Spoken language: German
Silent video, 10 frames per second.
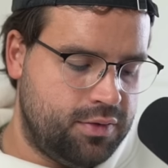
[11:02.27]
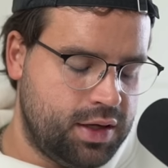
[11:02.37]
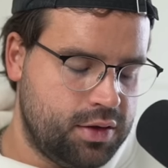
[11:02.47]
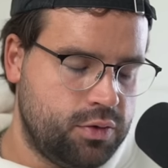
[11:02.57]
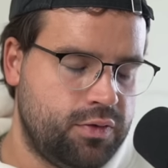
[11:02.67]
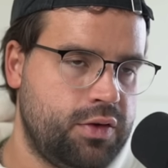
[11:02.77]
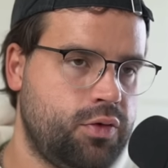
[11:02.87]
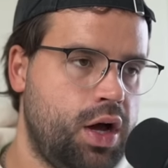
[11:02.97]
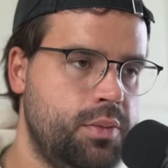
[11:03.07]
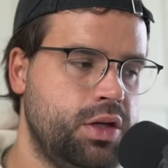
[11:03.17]
entwickelt und wer
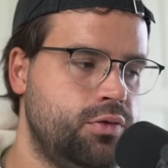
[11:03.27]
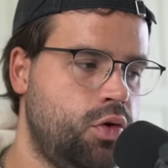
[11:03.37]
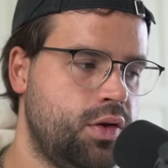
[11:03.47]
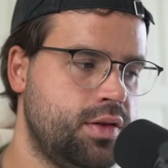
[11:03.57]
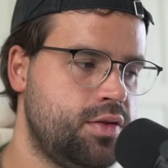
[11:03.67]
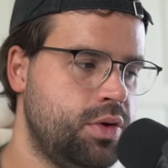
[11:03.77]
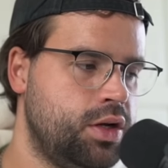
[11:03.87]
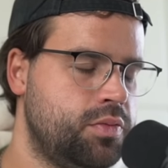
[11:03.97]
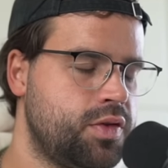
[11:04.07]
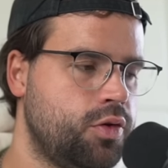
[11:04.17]
vor allem den Vorsitz
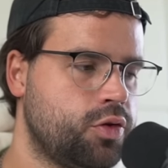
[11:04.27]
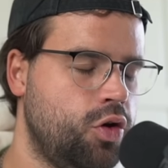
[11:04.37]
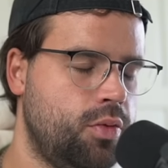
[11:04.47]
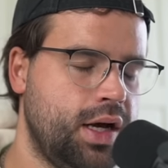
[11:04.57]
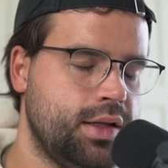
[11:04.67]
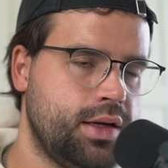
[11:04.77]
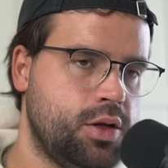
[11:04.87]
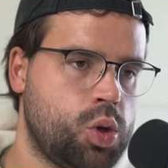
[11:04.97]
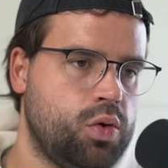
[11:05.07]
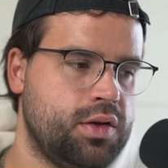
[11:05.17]
übernimmt. Scott Körber hatte
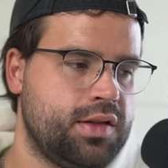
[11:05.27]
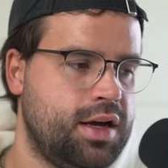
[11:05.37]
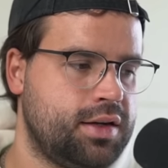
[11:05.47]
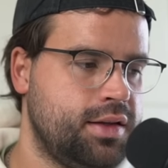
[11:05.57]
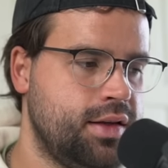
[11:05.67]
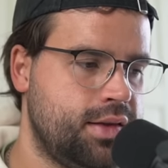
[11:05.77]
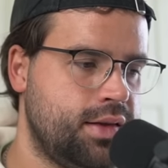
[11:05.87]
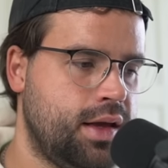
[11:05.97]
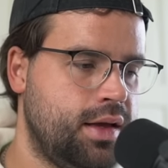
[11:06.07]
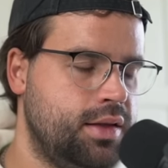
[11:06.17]
dann schon gesagt,
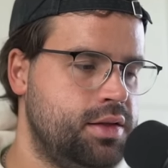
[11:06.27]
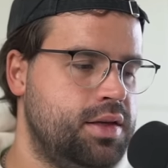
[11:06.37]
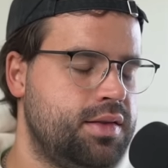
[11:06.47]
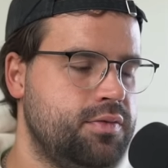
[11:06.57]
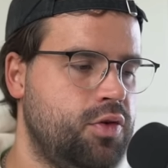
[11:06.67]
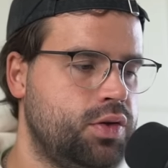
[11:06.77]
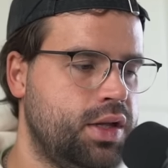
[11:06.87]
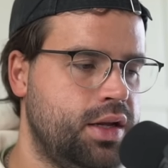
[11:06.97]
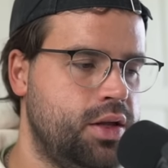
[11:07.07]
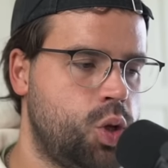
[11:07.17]
dass da in den nächsten Wochen
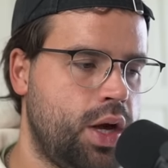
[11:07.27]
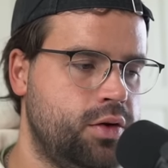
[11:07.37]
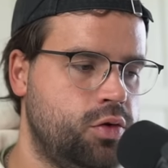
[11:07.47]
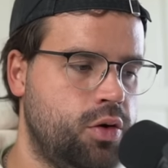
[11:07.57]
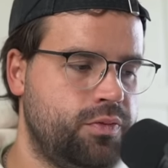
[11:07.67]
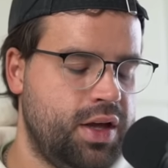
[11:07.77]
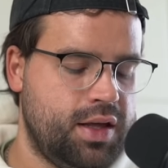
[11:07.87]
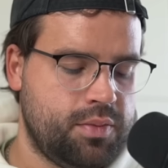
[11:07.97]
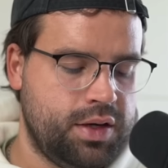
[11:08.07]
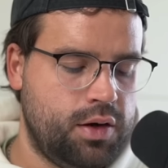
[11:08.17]
dann eine Entscheidung kommt, wer
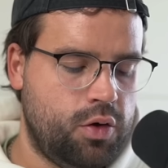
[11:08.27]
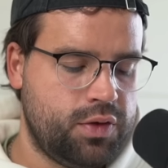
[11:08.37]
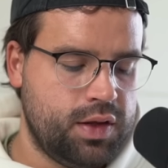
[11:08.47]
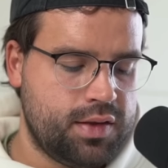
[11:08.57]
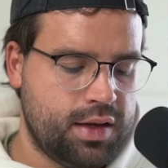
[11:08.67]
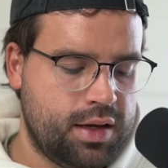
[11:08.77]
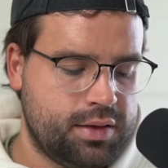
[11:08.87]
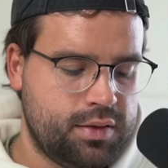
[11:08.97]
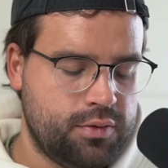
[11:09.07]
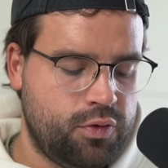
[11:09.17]
erstmal den
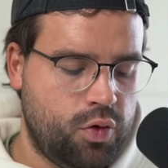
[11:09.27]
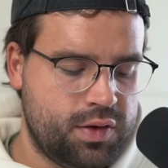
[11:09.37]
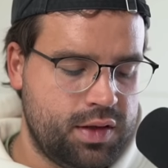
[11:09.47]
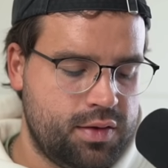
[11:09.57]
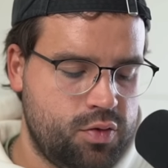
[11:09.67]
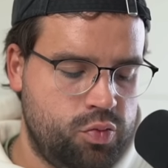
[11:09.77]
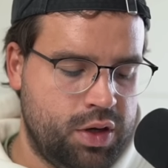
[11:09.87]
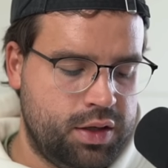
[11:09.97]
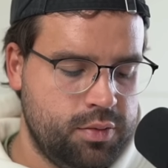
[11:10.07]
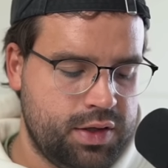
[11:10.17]
Aufsichtsratvorsitz
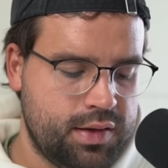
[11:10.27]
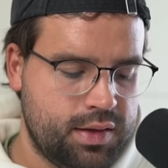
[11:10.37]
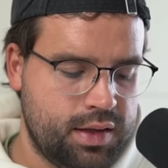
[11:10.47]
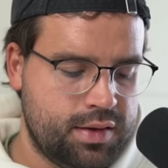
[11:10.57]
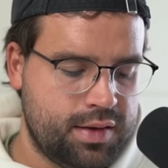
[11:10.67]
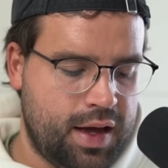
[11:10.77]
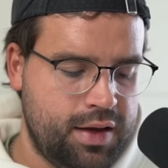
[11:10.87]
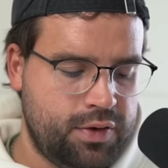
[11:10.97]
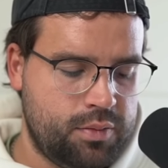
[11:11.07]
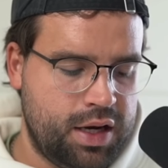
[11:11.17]
übernimmt. Es sind jetzt
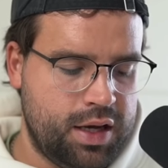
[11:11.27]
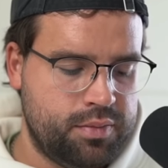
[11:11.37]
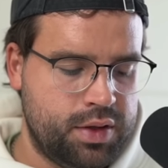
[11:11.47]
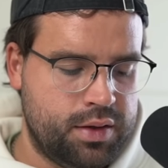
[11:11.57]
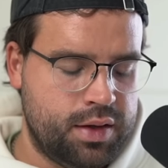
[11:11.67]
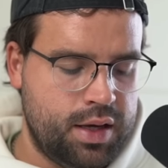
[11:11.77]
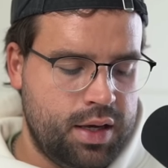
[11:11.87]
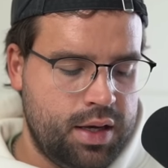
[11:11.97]
drei verbleibende